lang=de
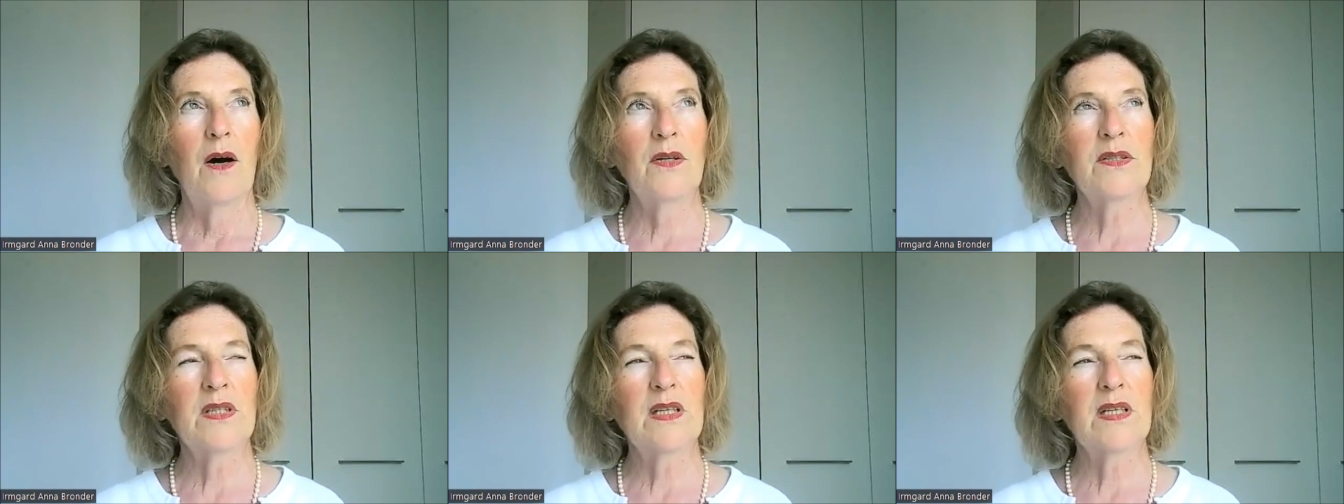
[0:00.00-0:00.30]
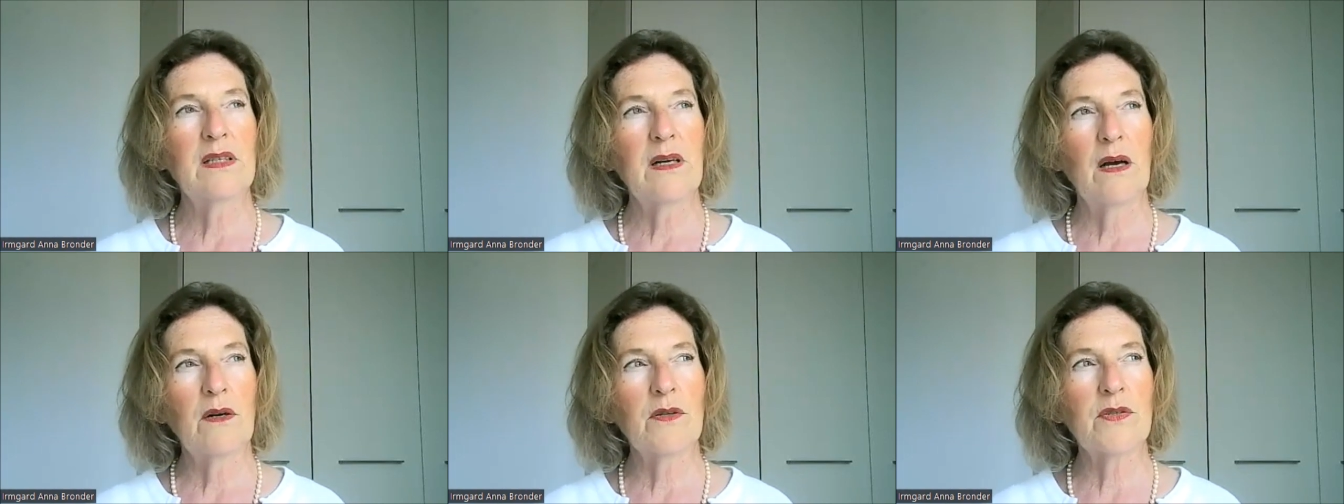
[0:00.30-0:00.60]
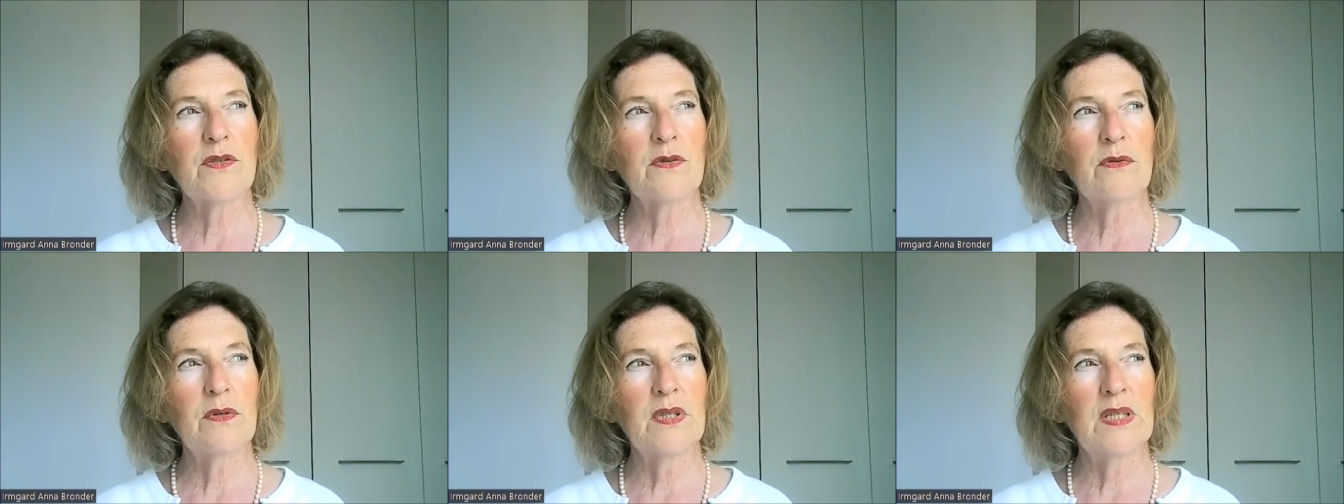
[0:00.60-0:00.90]
Und
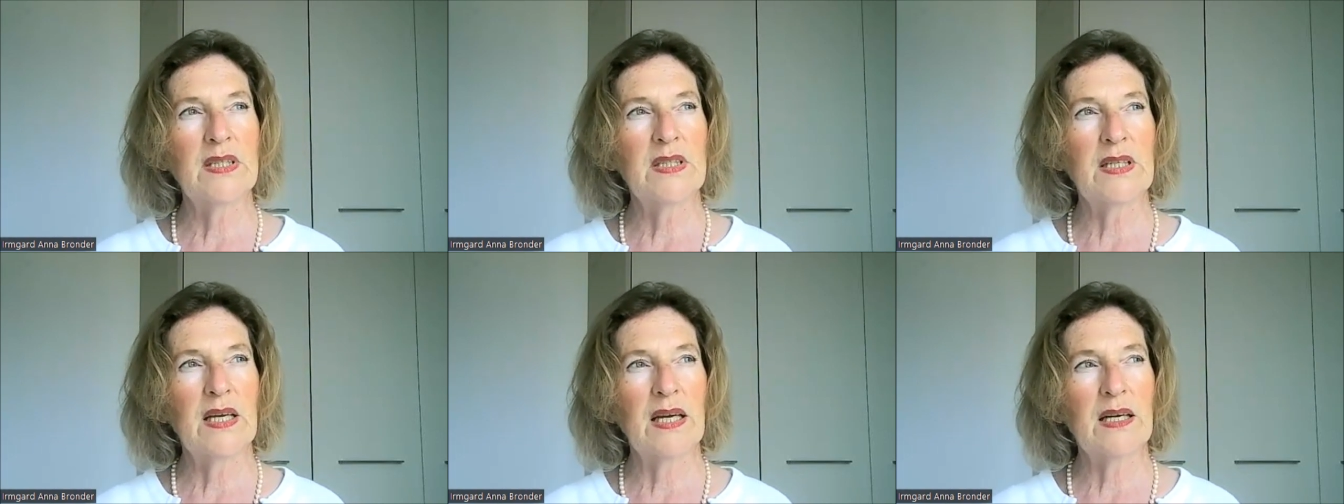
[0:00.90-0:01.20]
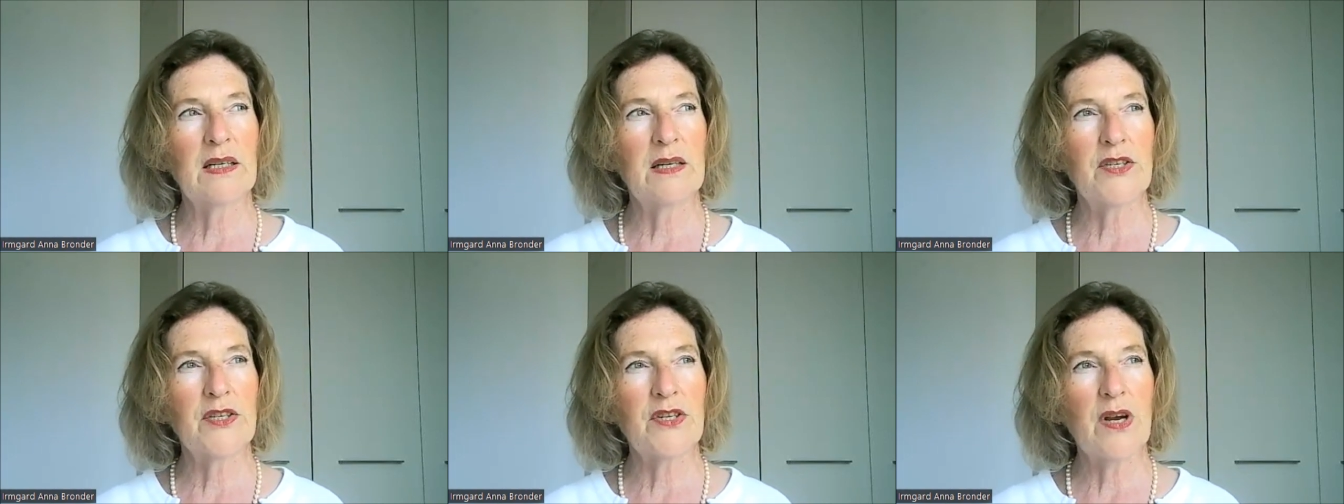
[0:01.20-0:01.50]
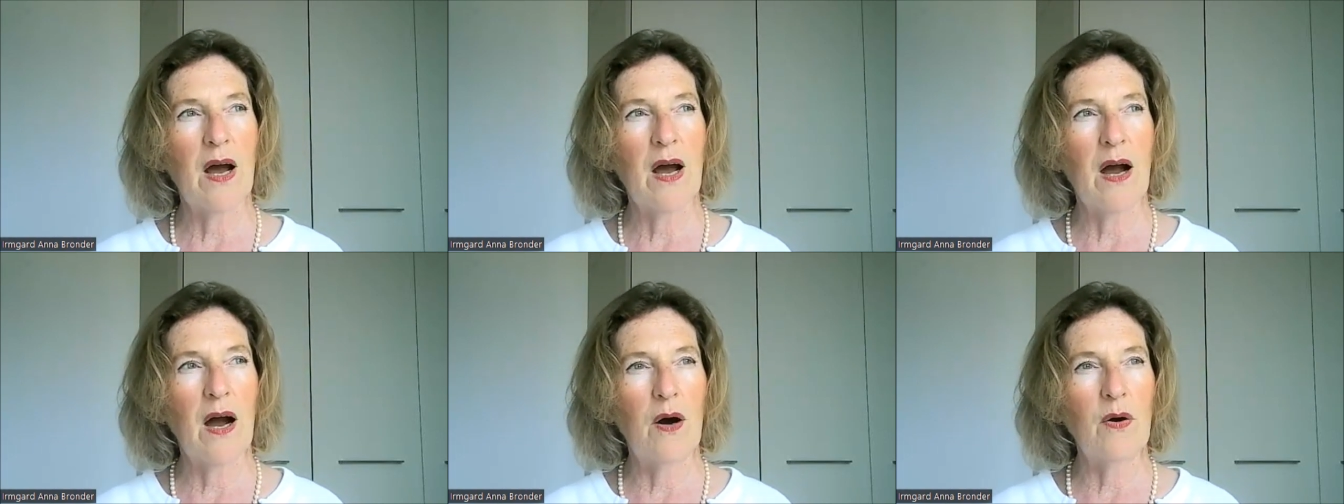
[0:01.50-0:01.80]
genauso in
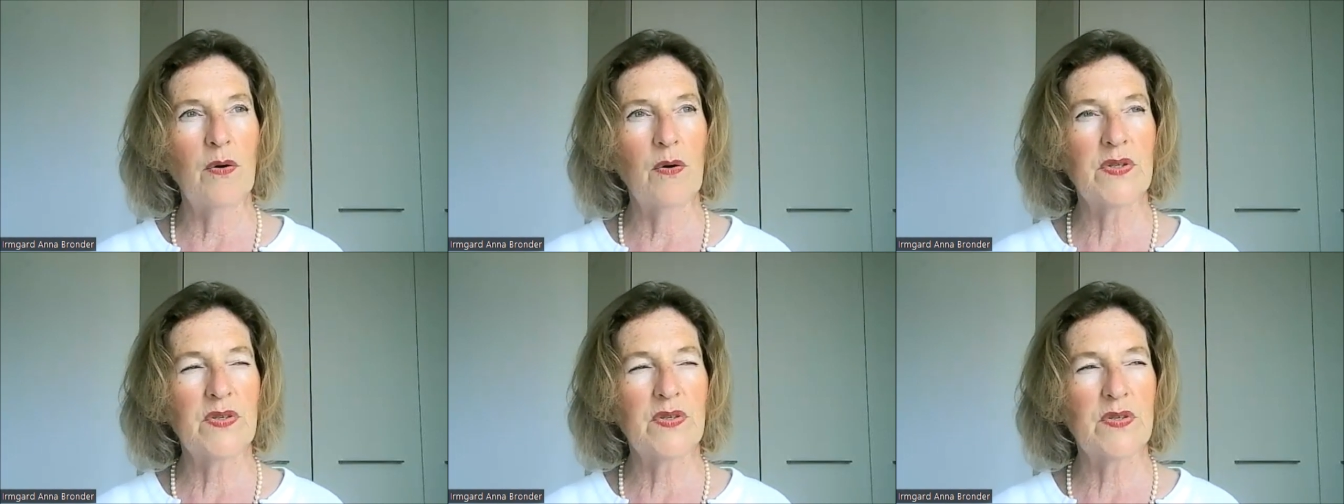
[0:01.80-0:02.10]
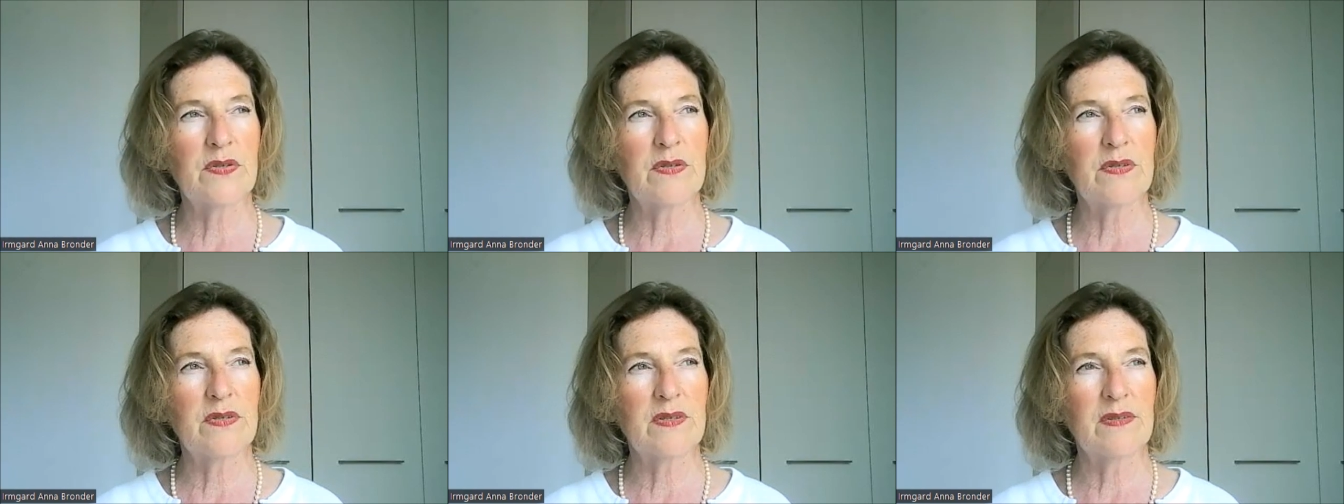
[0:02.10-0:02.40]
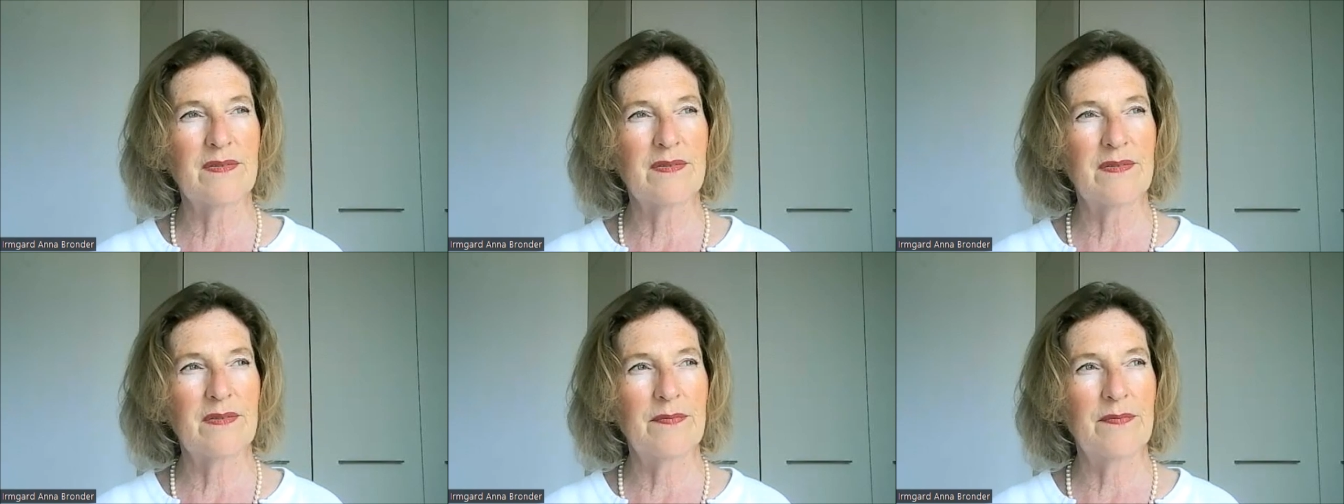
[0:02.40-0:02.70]
jeglicher Aus.
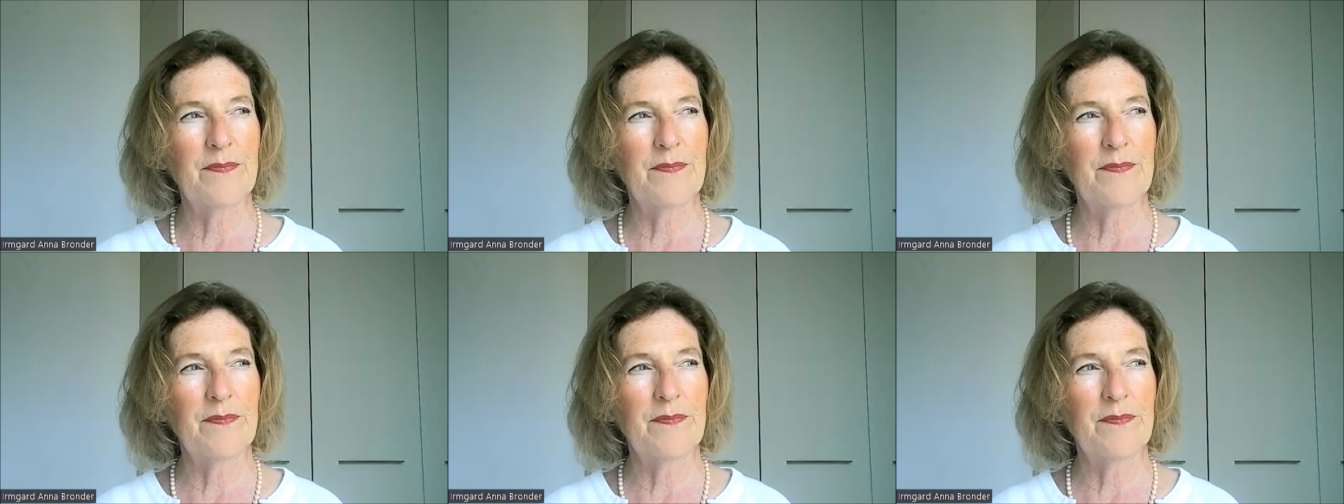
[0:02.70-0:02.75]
